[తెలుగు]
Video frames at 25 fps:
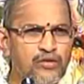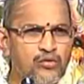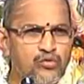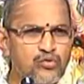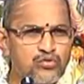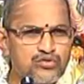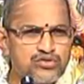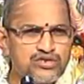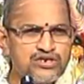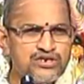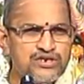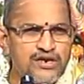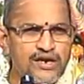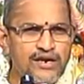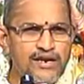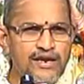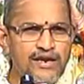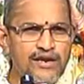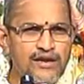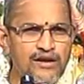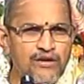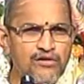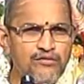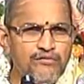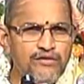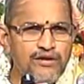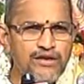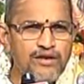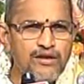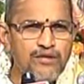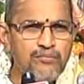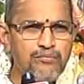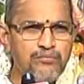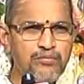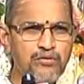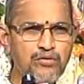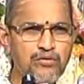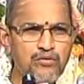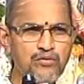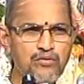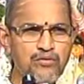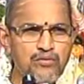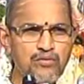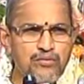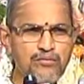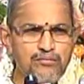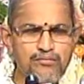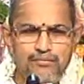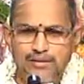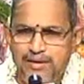కృష్ణలీలలు విన్నప్పుడు
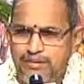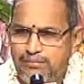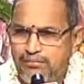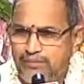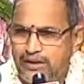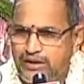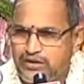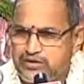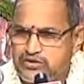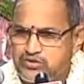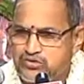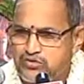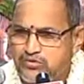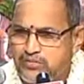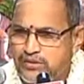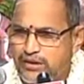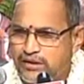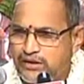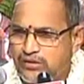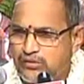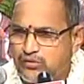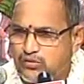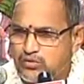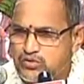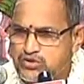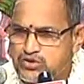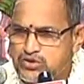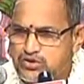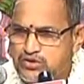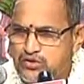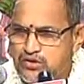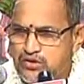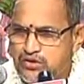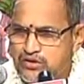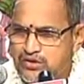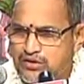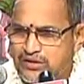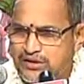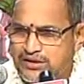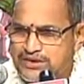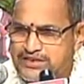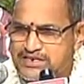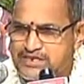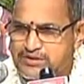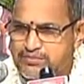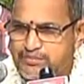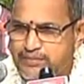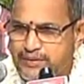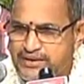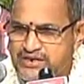మీ మనసు మీద కృష్ణుని యొక్క
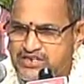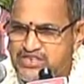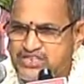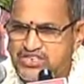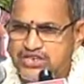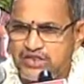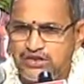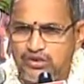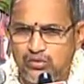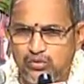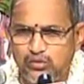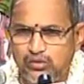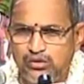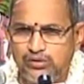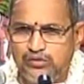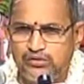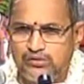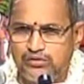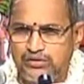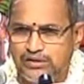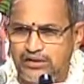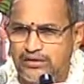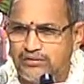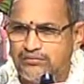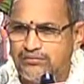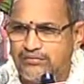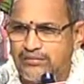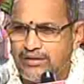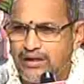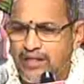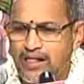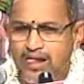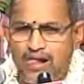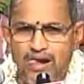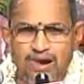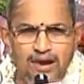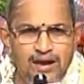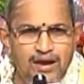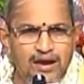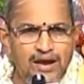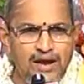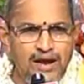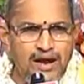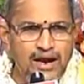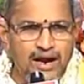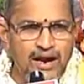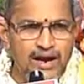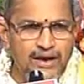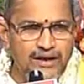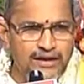స్పర్శ తగులుతుంది
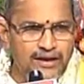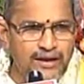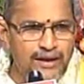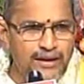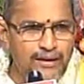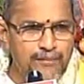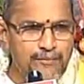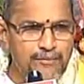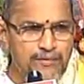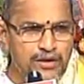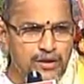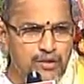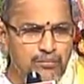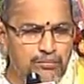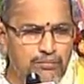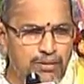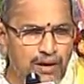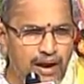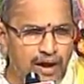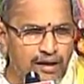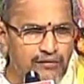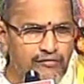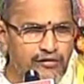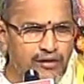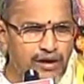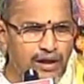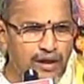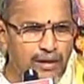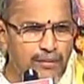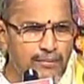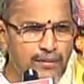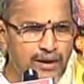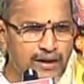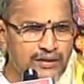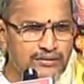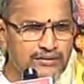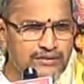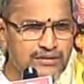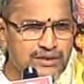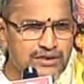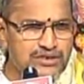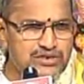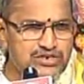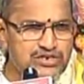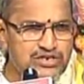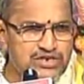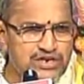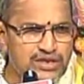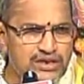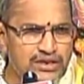అంటే మీరు భావనామాత్రం
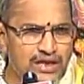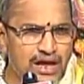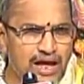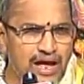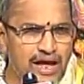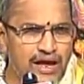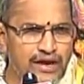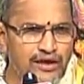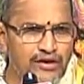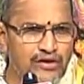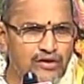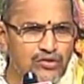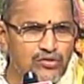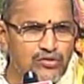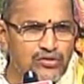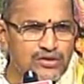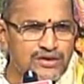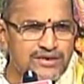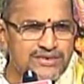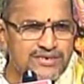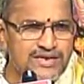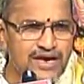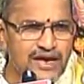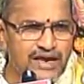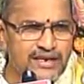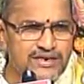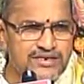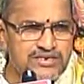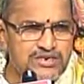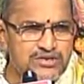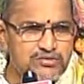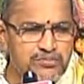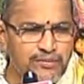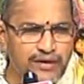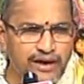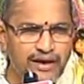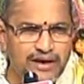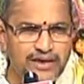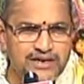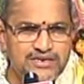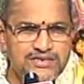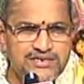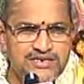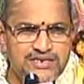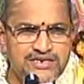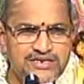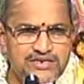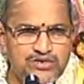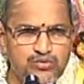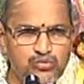చేత ఆయనను ఒక్కసారి స్మరణ
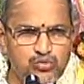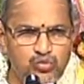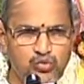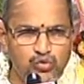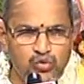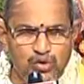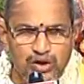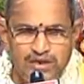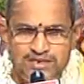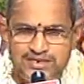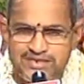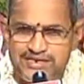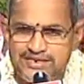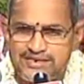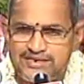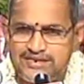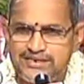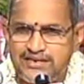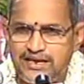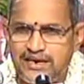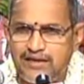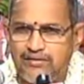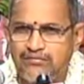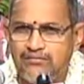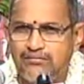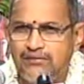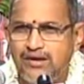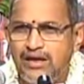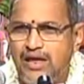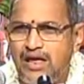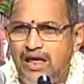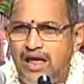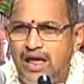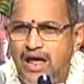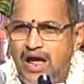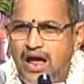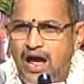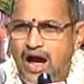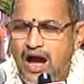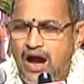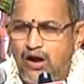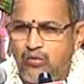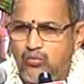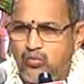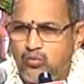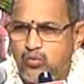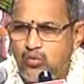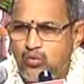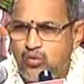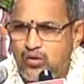చేసి ఊహ చేస్తారు ఆ
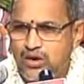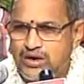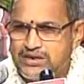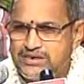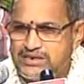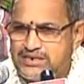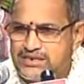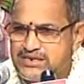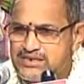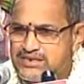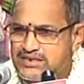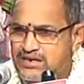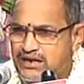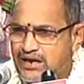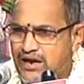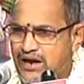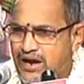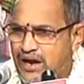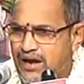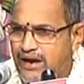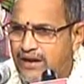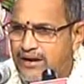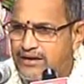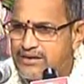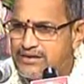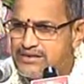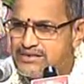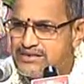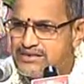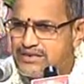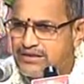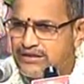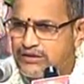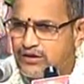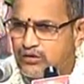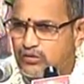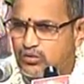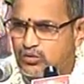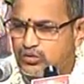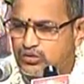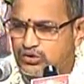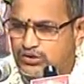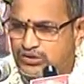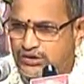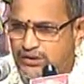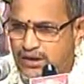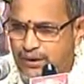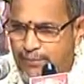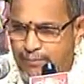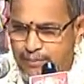ఊహ చేసిన కారణం చేత
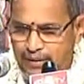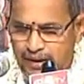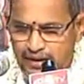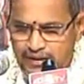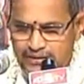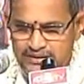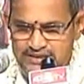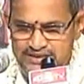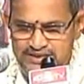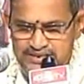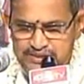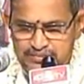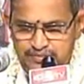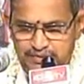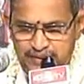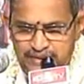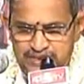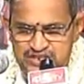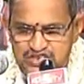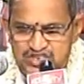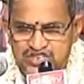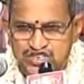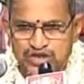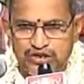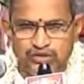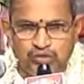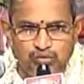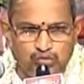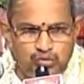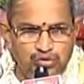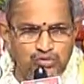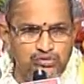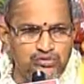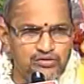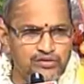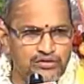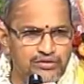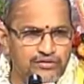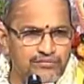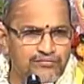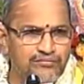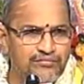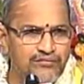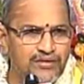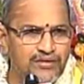కృష్ణపాద స్పర్శ తగులుతుంది